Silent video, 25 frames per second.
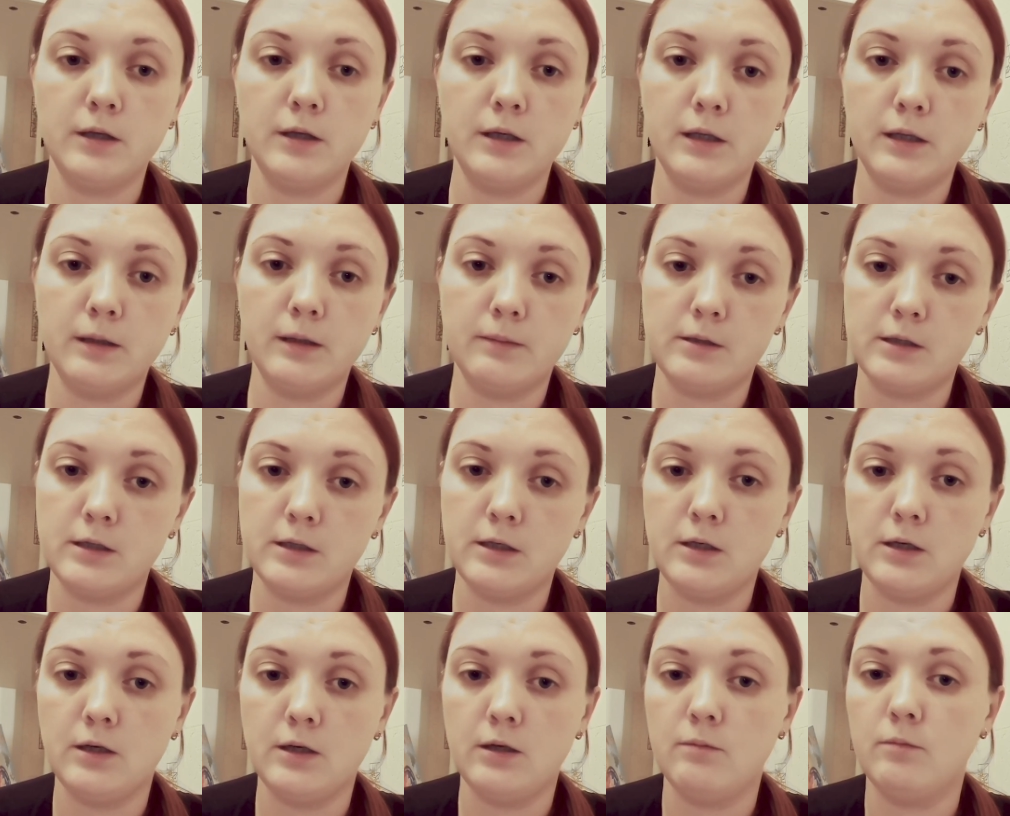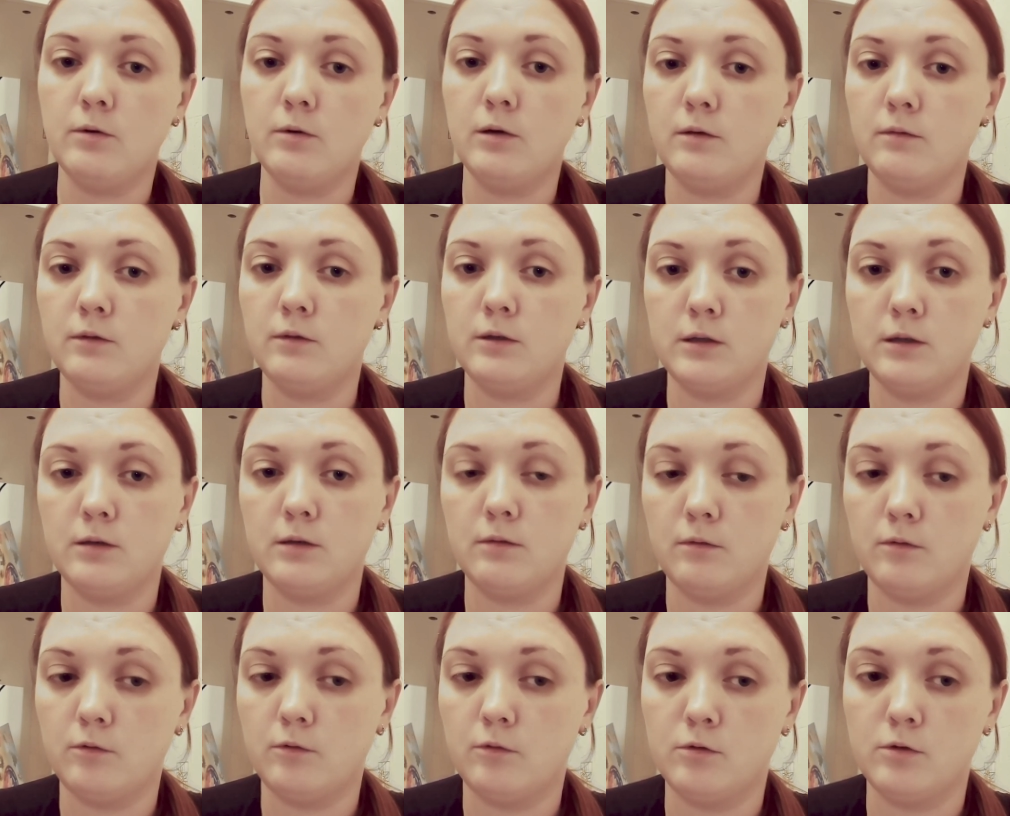какие там ценники были
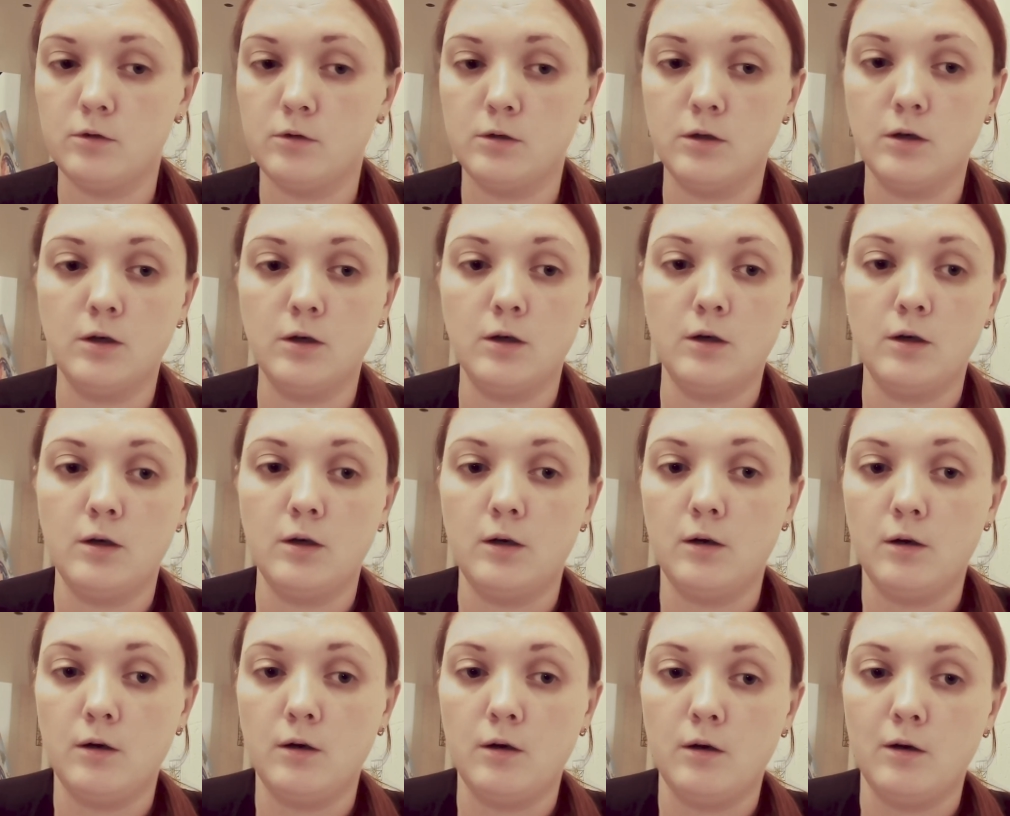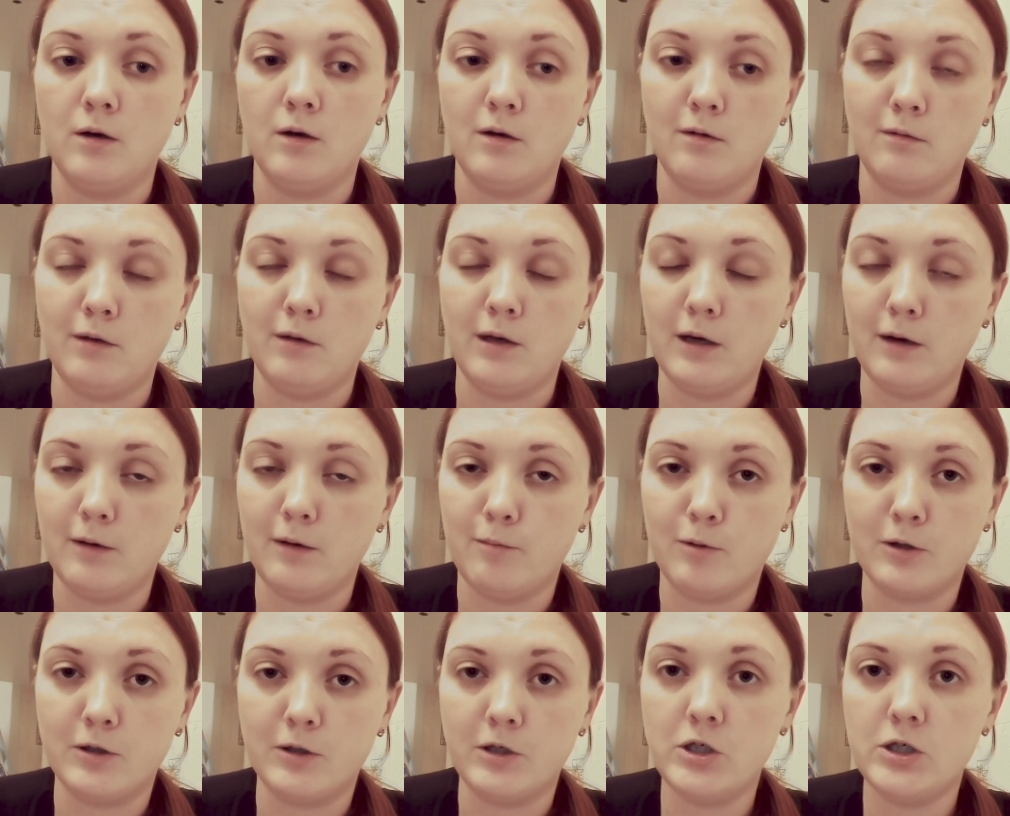выставлены, то есть
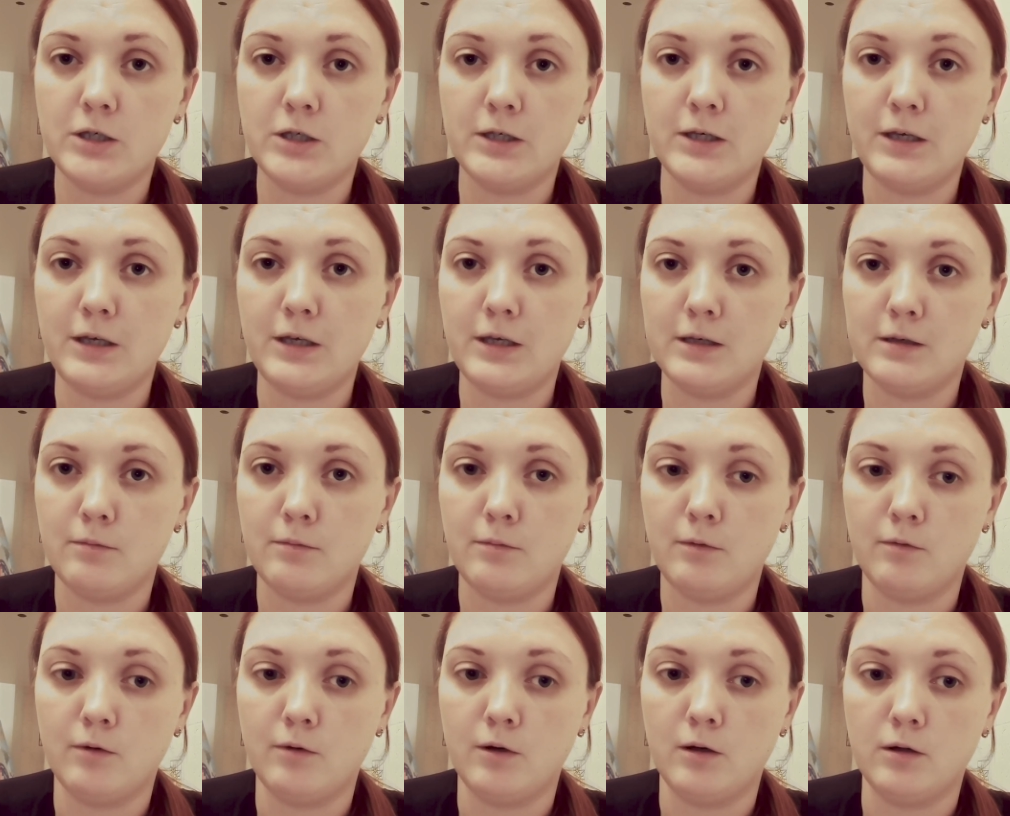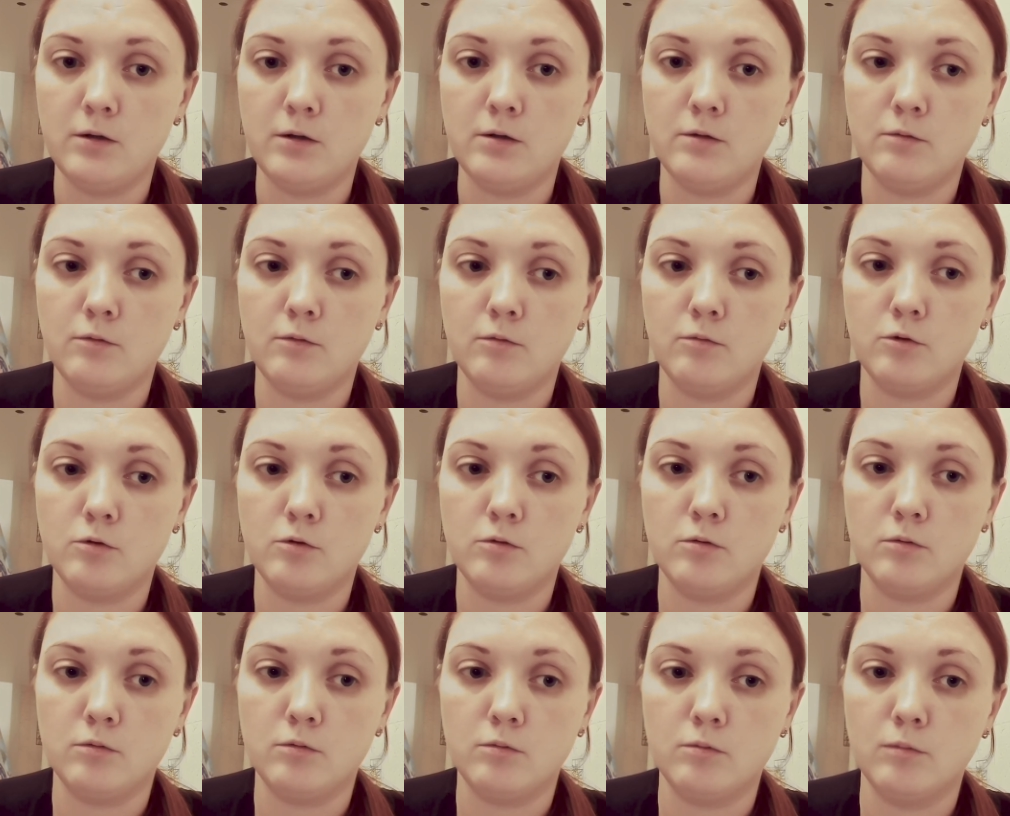я практически не сомневалась в том,
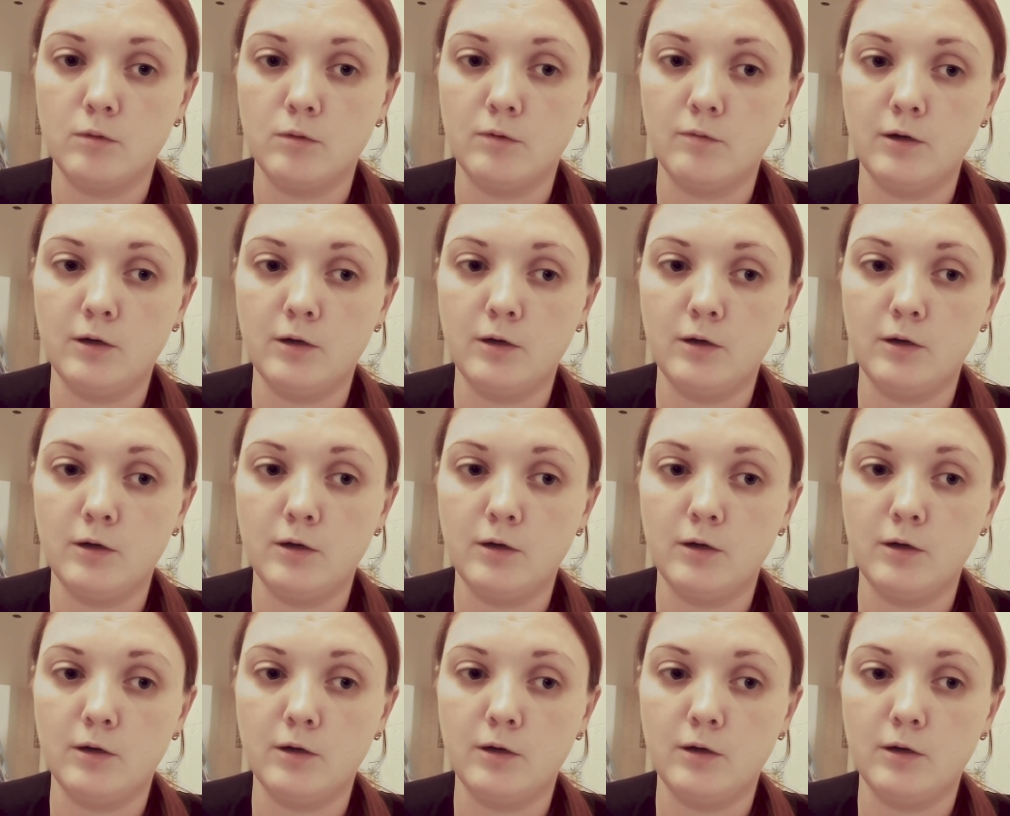что мы